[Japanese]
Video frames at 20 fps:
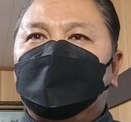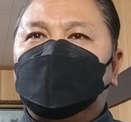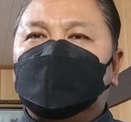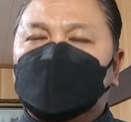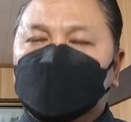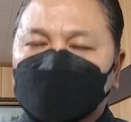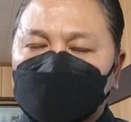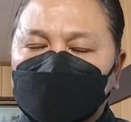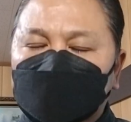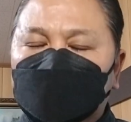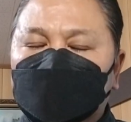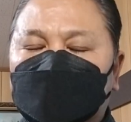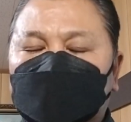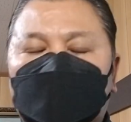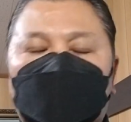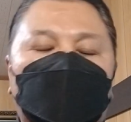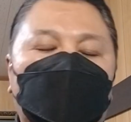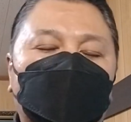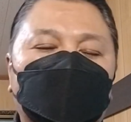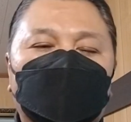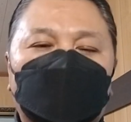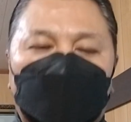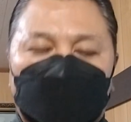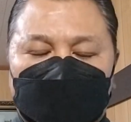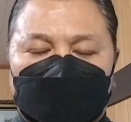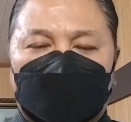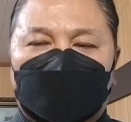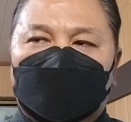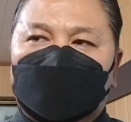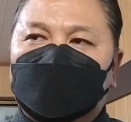ぱ自分の力の
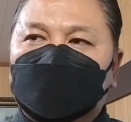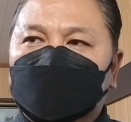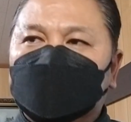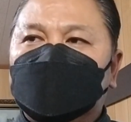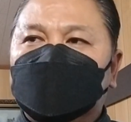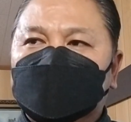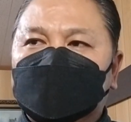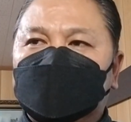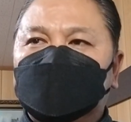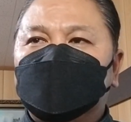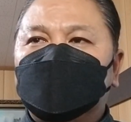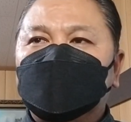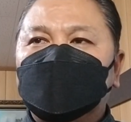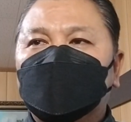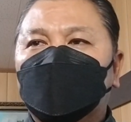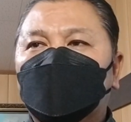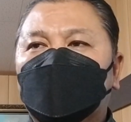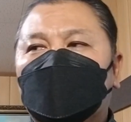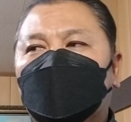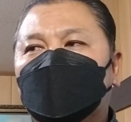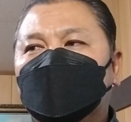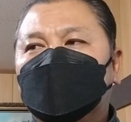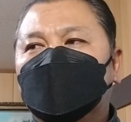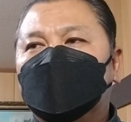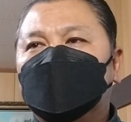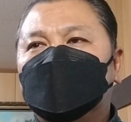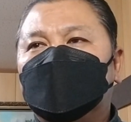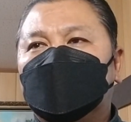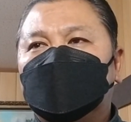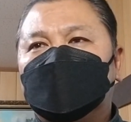なさ自分の置かれ
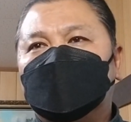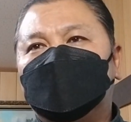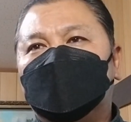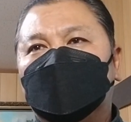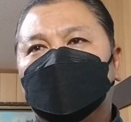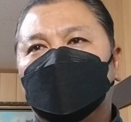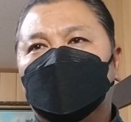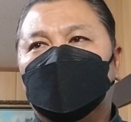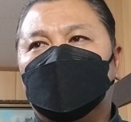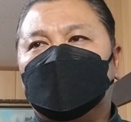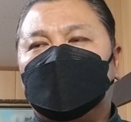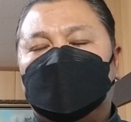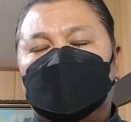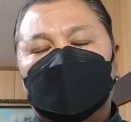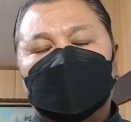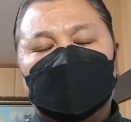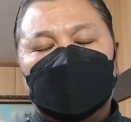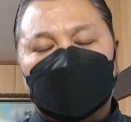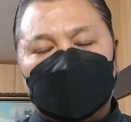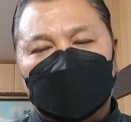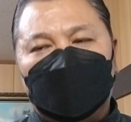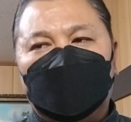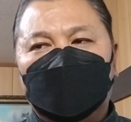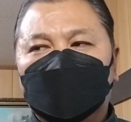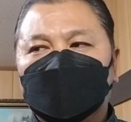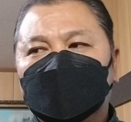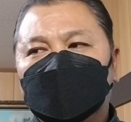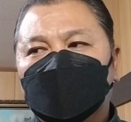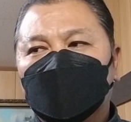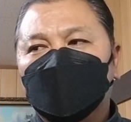てる立場の小ささ
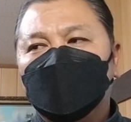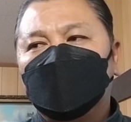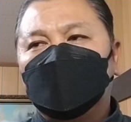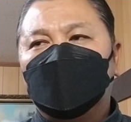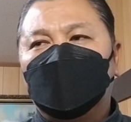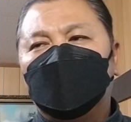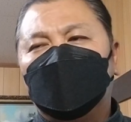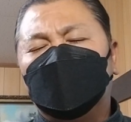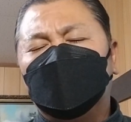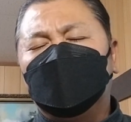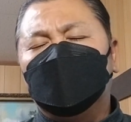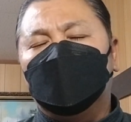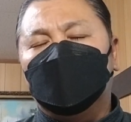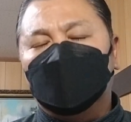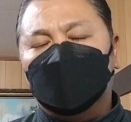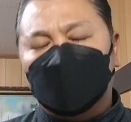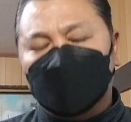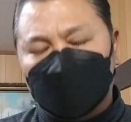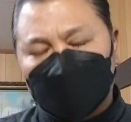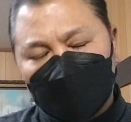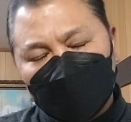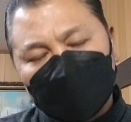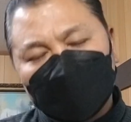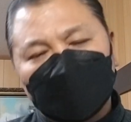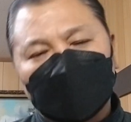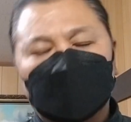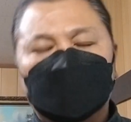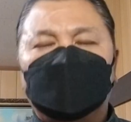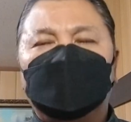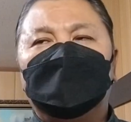そういうところにものすご
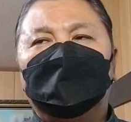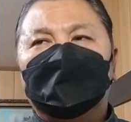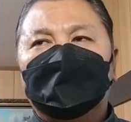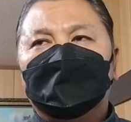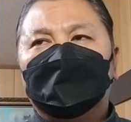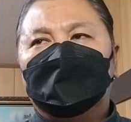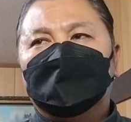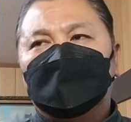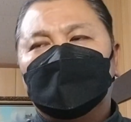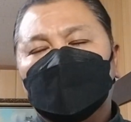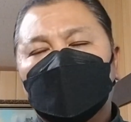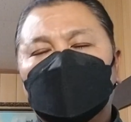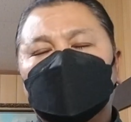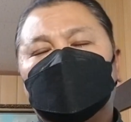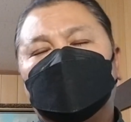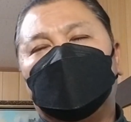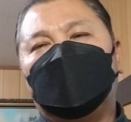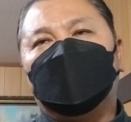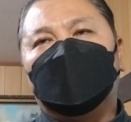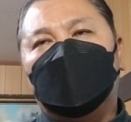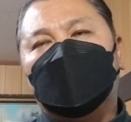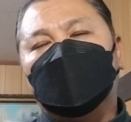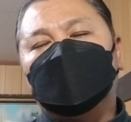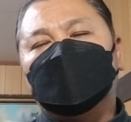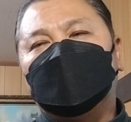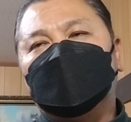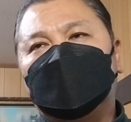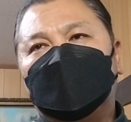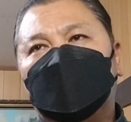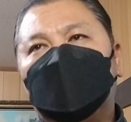く悔しさを
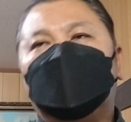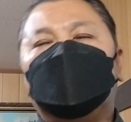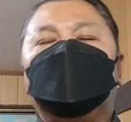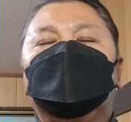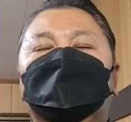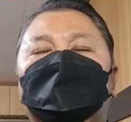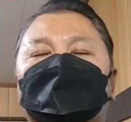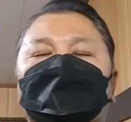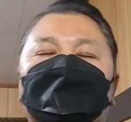感じた、